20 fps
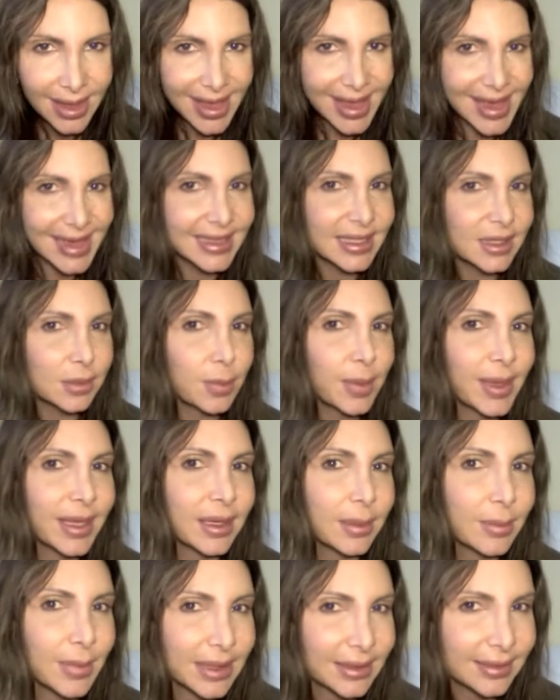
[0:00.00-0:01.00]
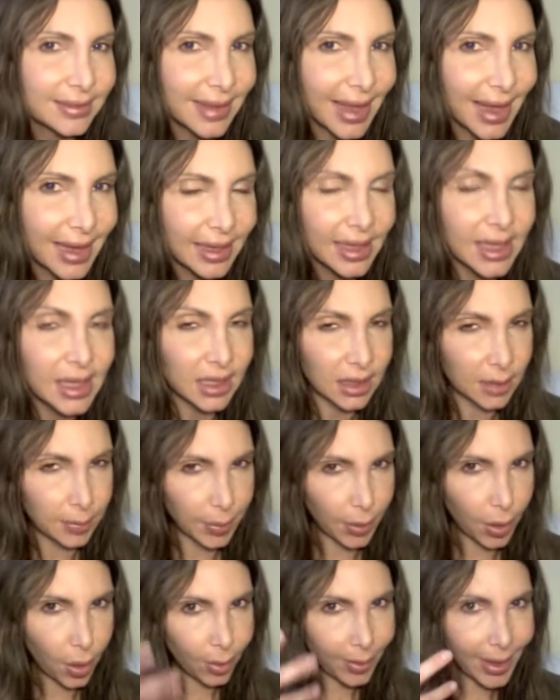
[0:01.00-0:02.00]
experimentar y
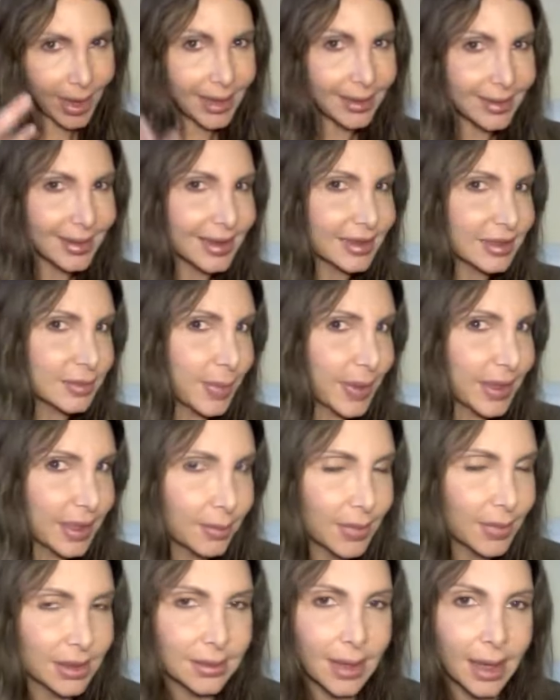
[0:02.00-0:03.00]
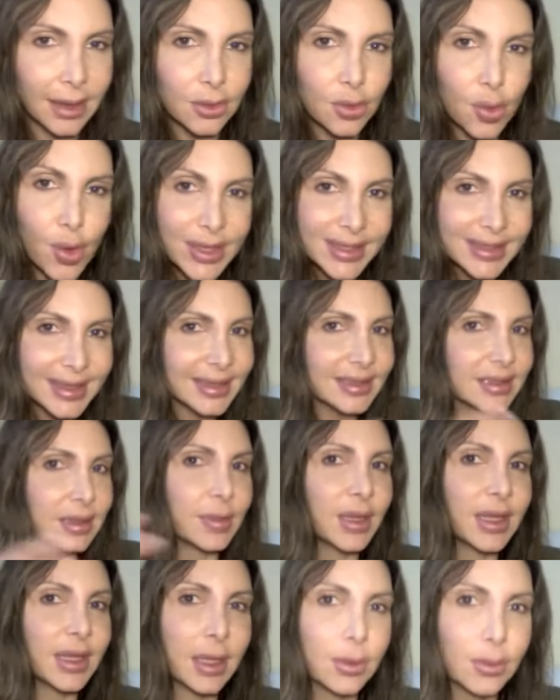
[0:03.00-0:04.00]
probar y experimentar no es que si
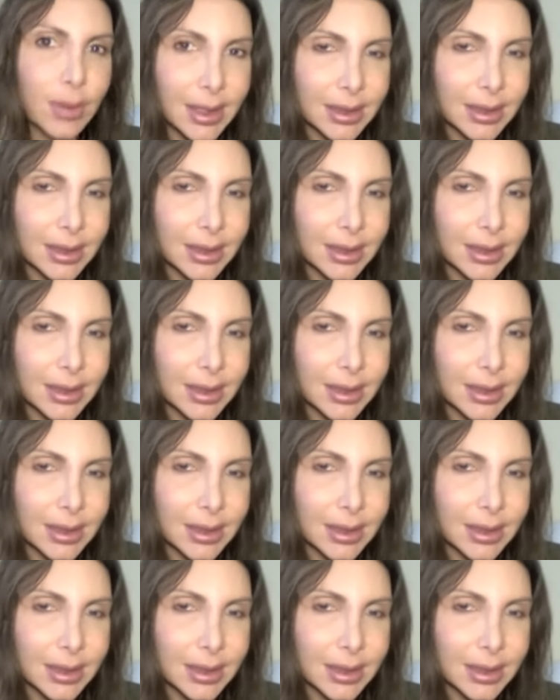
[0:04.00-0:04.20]
me dan una